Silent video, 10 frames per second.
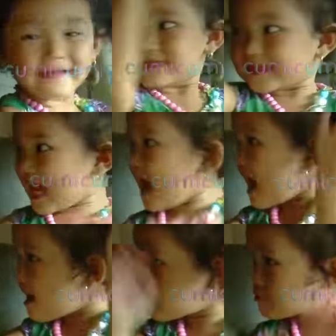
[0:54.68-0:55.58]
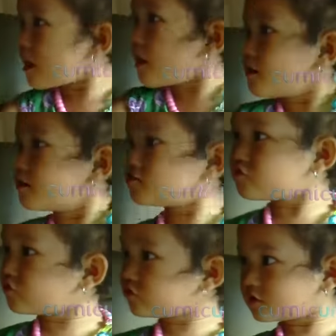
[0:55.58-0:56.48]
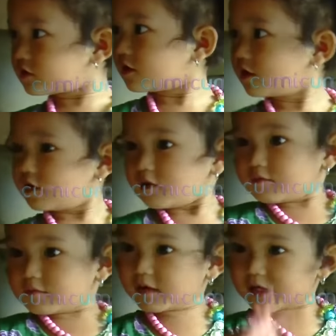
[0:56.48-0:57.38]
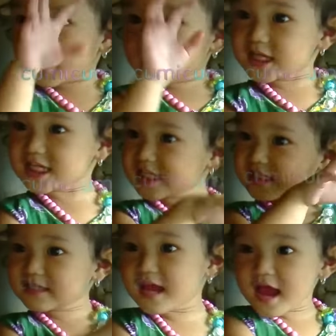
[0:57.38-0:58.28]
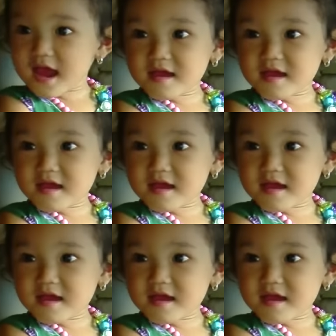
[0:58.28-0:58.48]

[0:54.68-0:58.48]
dipilih-pilih hati-hati banget gitu dan insya Allah sih